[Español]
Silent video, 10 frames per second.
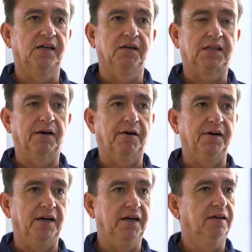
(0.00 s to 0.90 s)
que
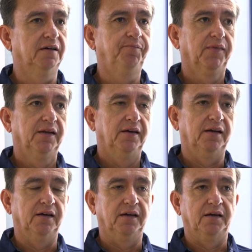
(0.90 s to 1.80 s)
trabajaban en ella,
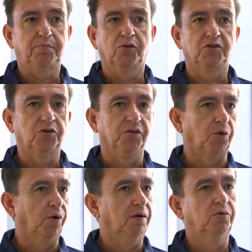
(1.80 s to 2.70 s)
eh, producción de
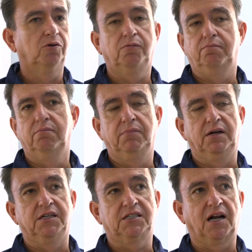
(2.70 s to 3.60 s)
huevo,
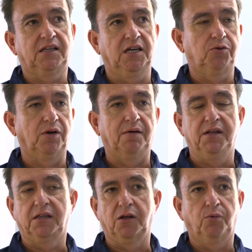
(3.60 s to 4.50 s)
eh, estar atento a la
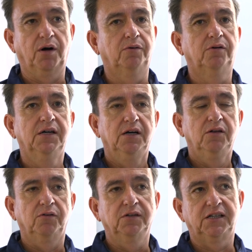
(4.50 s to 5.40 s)
venta de huevo.
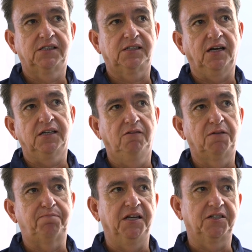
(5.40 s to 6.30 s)
Entonces, ha sido una
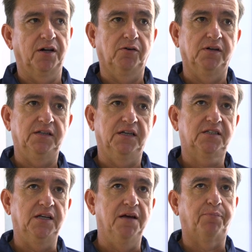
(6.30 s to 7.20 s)
experiencia a lo largo de,
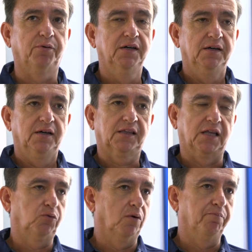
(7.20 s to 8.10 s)
este tiempo,
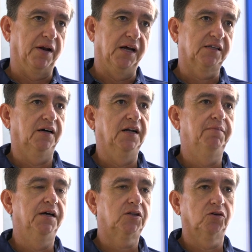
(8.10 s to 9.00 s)
tanto en planta de
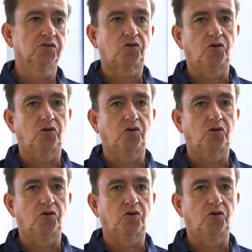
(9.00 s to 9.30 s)
alimentos